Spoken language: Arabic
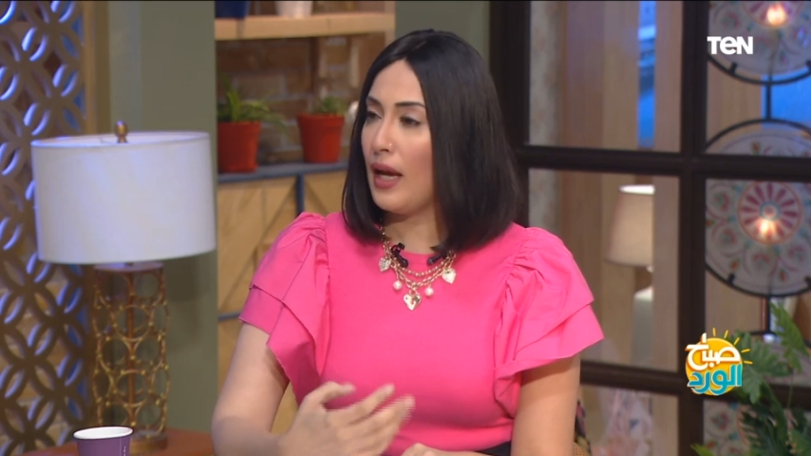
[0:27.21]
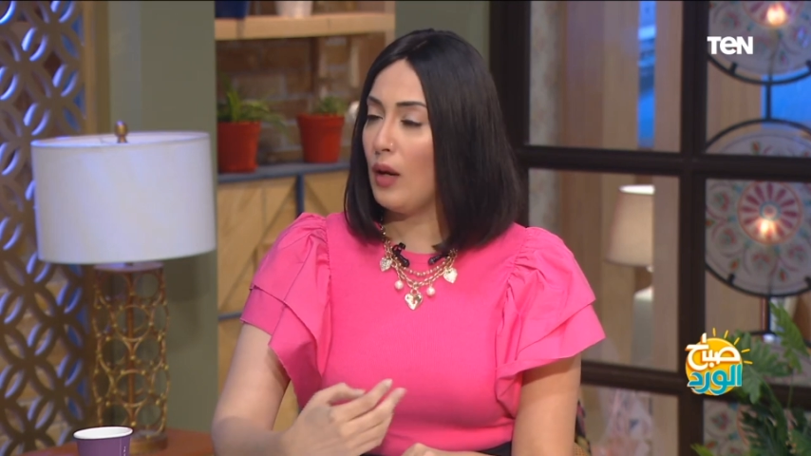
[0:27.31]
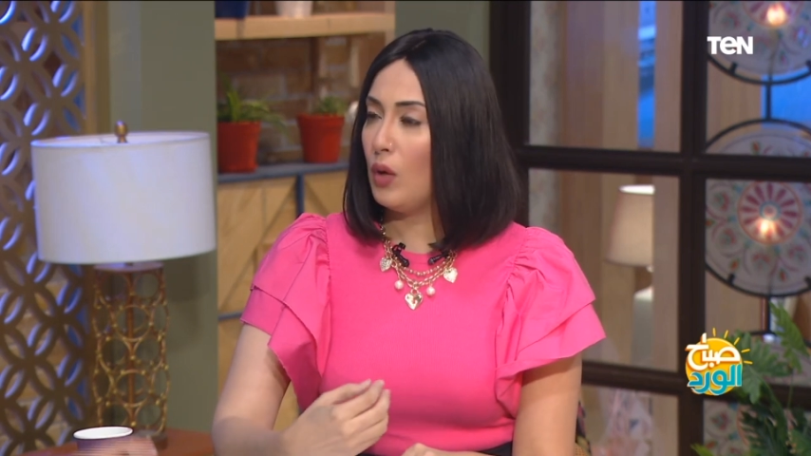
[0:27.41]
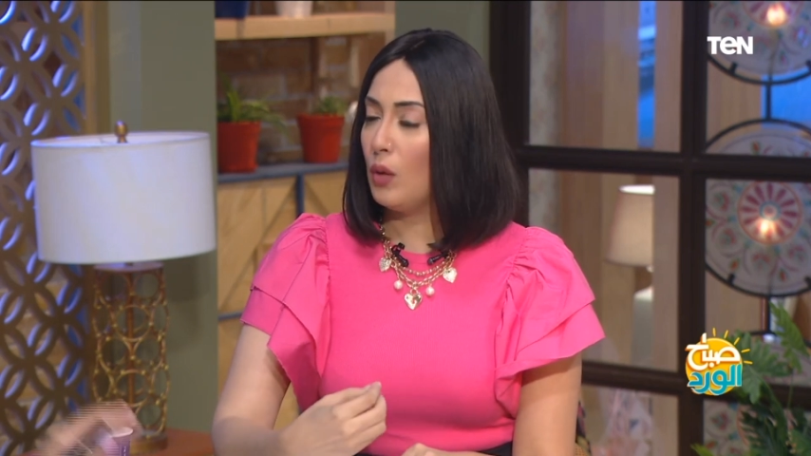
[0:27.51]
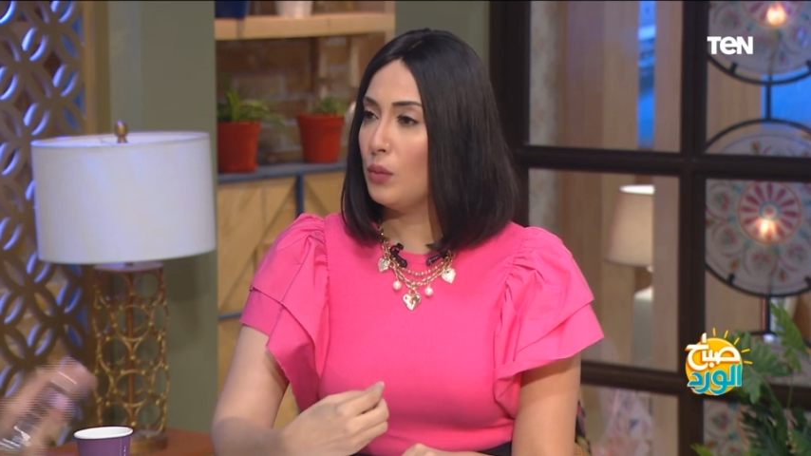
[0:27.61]

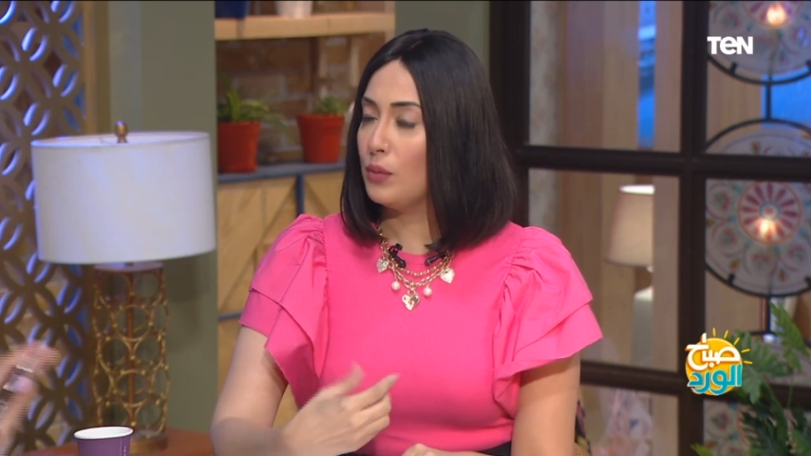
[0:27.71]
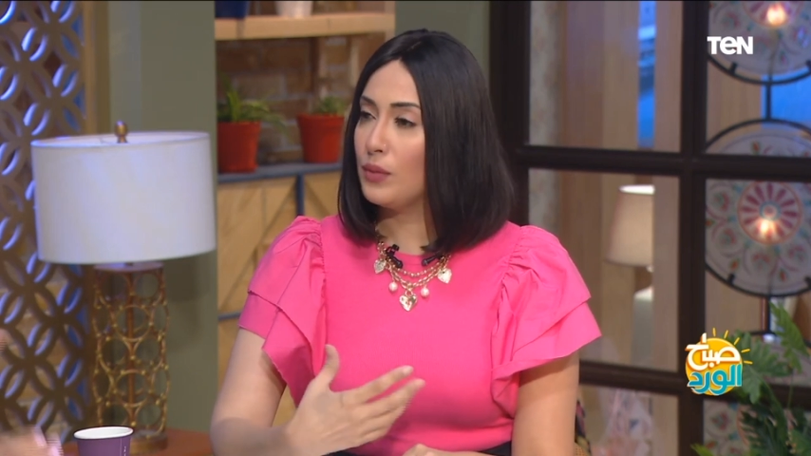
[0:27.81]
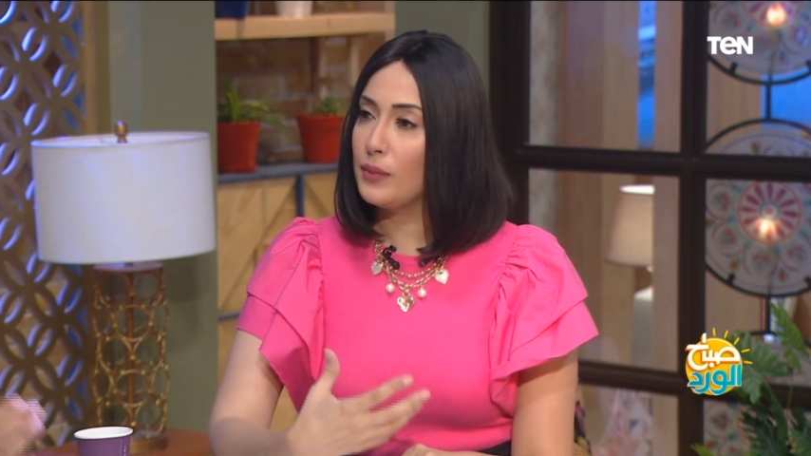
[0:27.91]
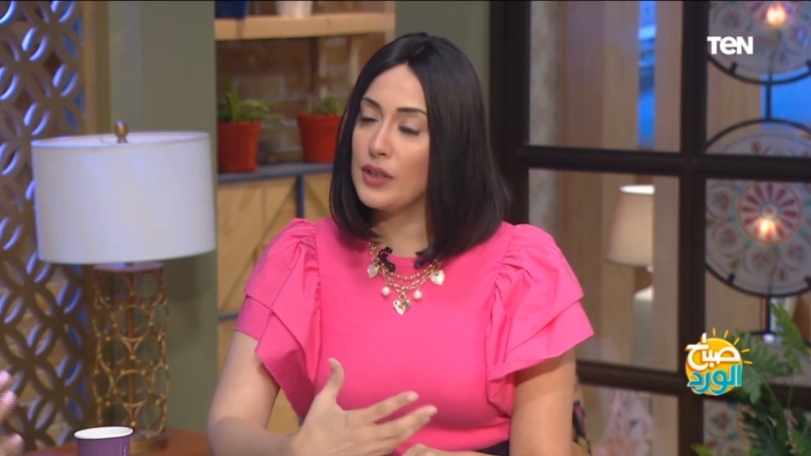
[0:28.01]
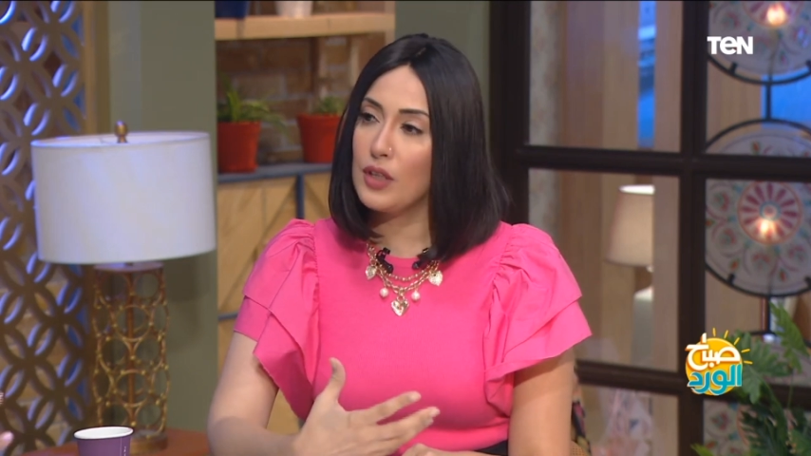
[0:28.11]
او طب
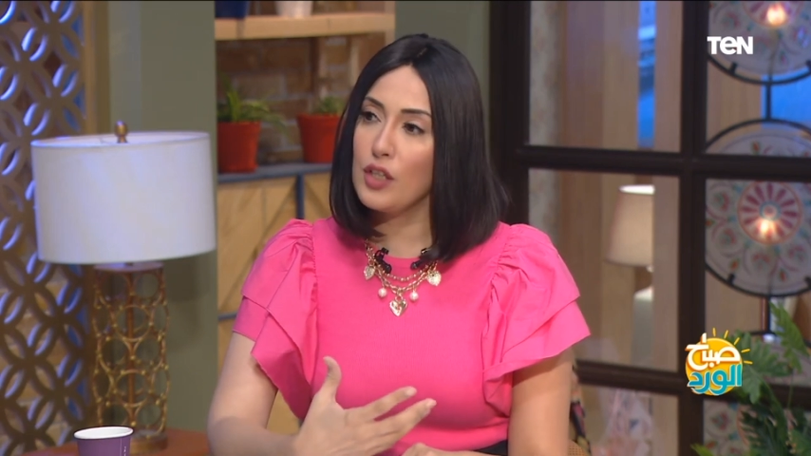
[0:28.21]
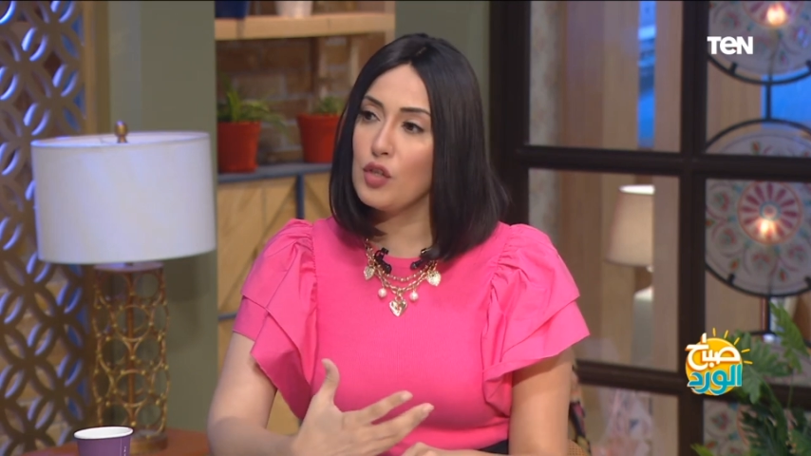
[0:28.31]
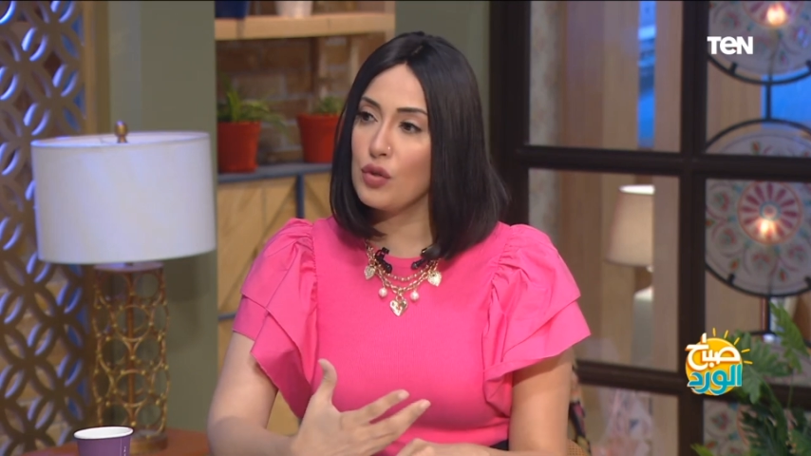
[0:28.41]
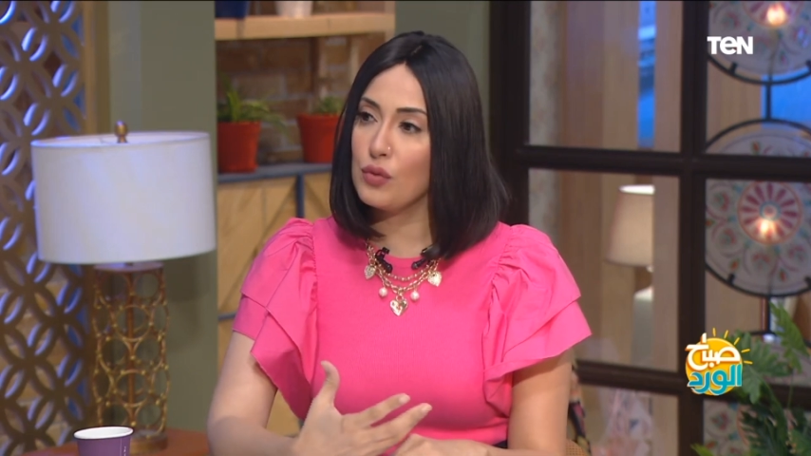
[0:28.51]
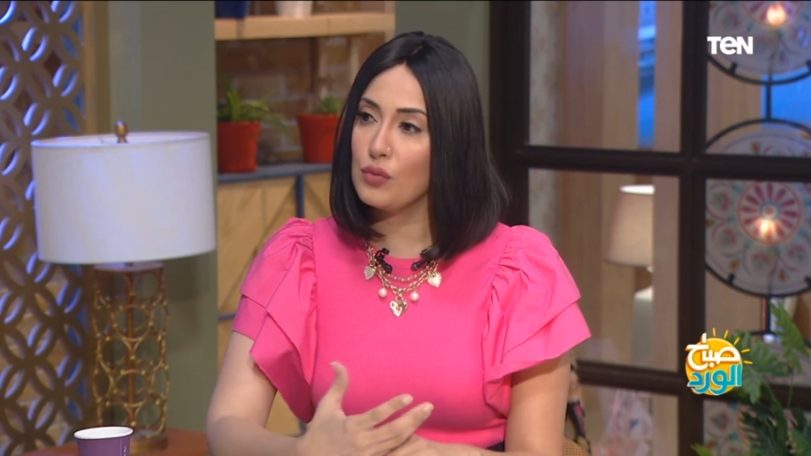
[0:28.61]
بصي هقول لك
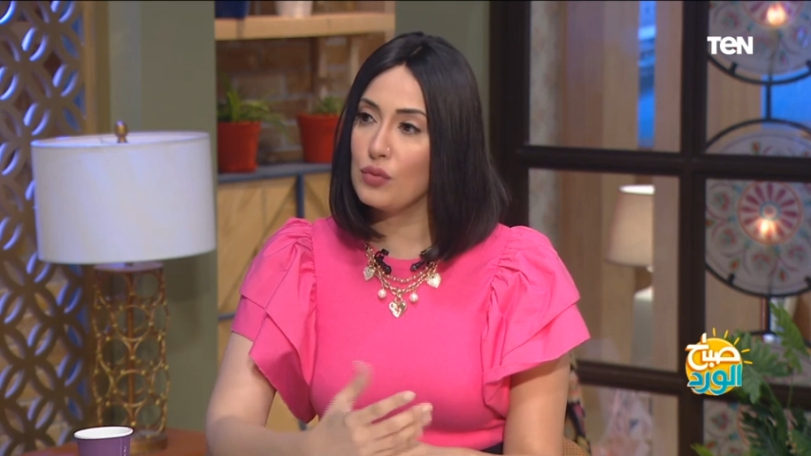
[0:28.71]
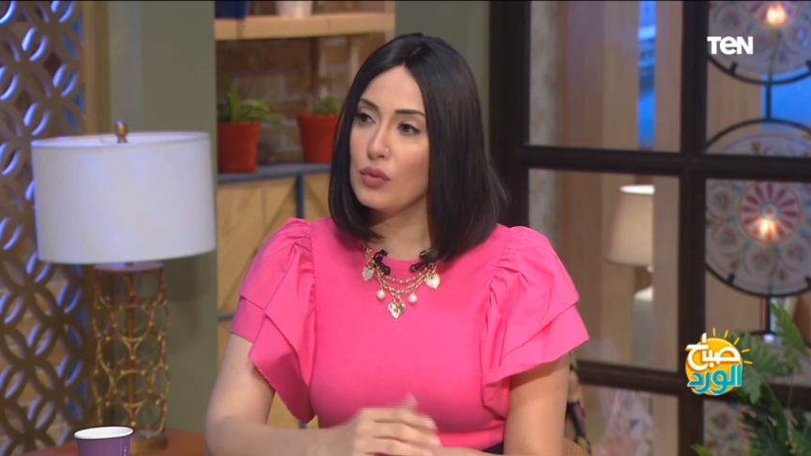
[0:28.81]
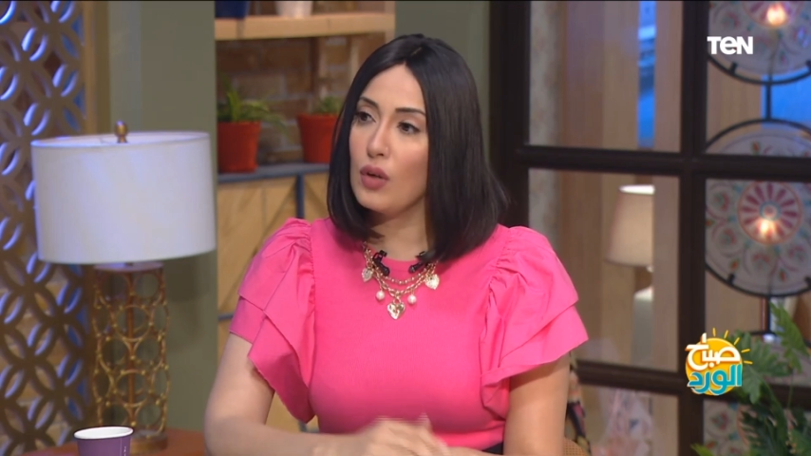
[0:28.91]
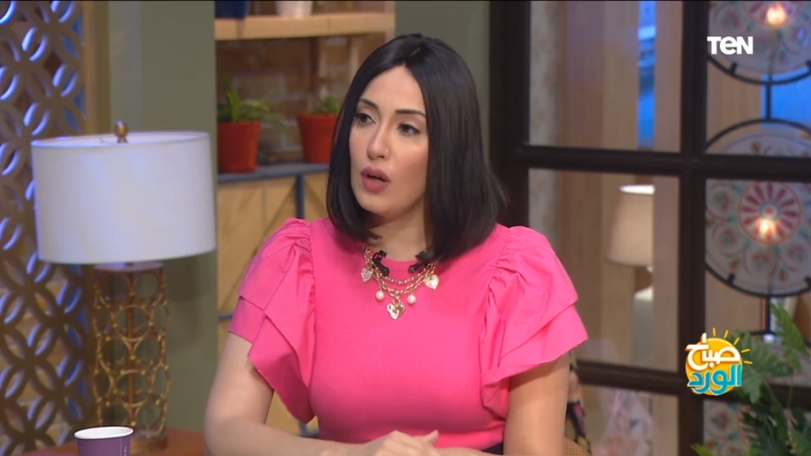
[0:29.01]
حاجه عشان الموضوع